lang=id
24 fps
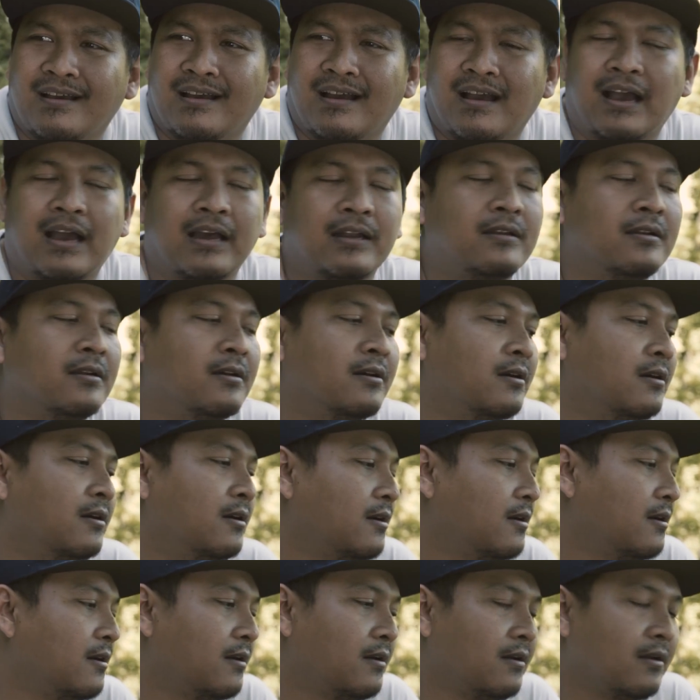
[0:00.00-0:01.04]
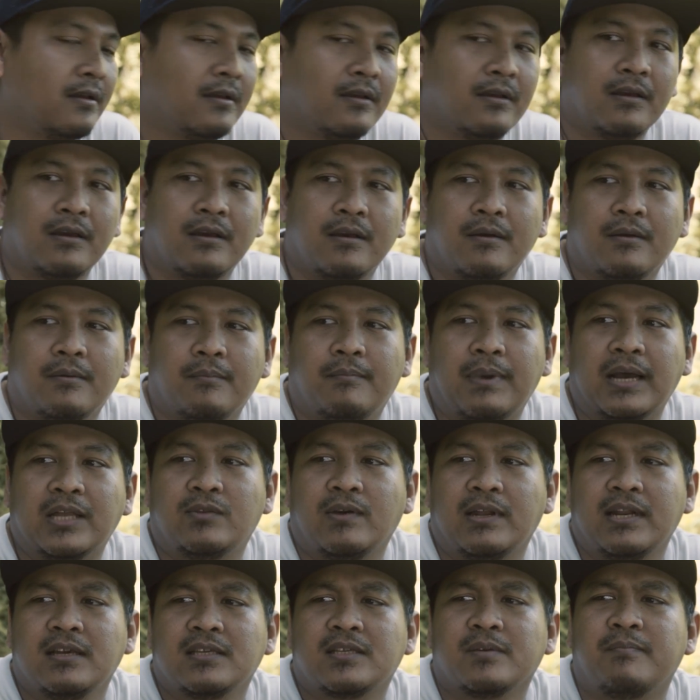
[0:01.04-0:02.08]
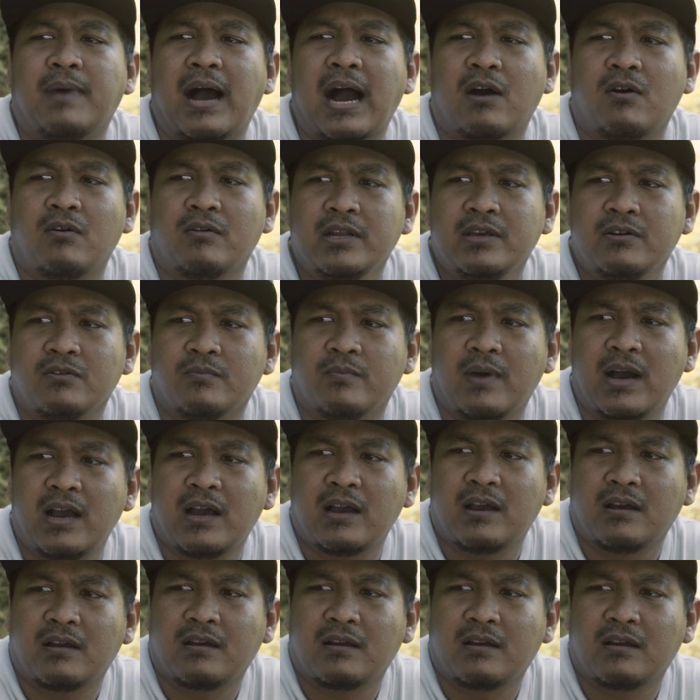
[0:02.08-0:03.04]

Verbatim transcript: Aduh. Bantuannya sembako nih, Mbah.